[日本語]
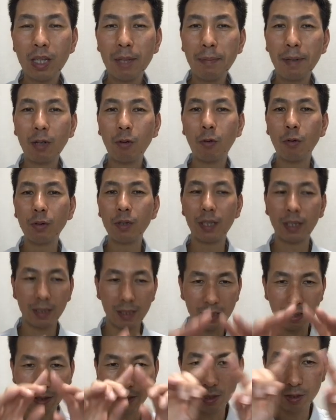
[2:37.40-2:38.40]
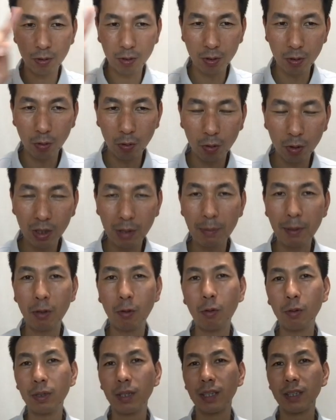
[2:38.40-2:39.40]
きめの本なんですけど、非常に大きめの
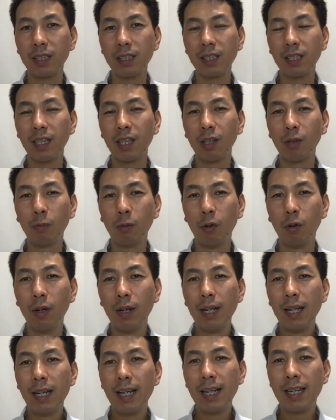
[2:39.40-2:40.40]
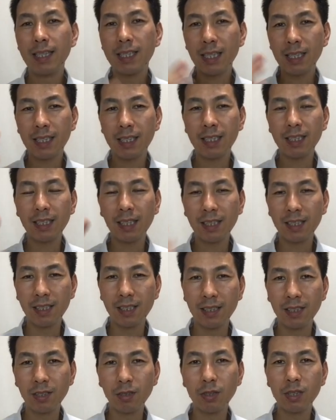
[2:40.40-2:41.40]
本なんですけれども、写真や
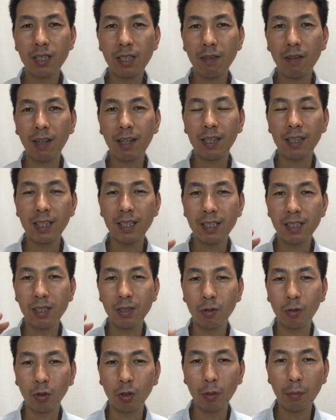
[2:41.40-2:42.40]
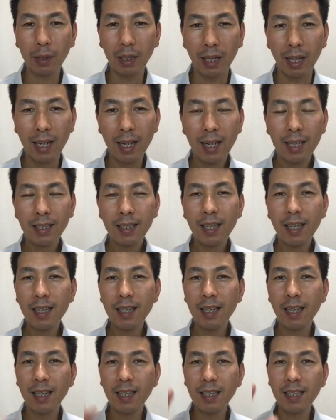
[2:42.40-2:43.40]
図、そしてわかりやすい言葉で、
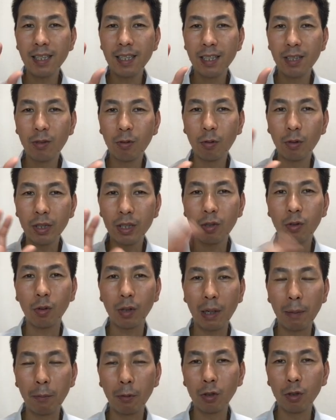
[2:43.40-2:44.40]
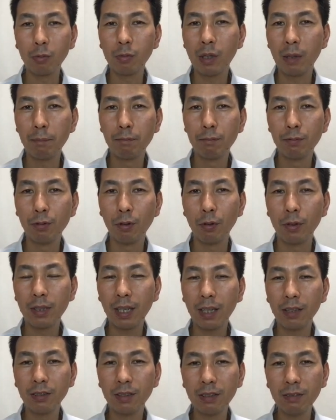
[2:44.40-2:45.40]
丁寧に一個一個ね、ボトムアップを
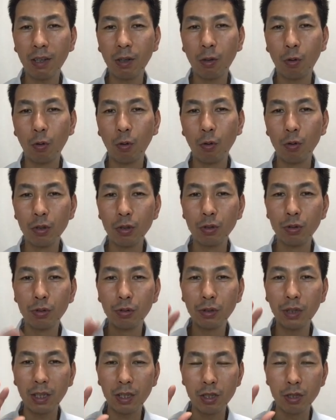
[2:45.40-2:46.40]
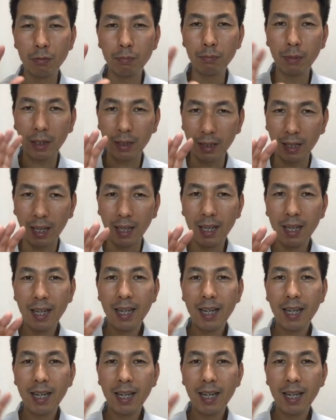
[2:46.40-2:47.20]
やるにはこういう風な順番で、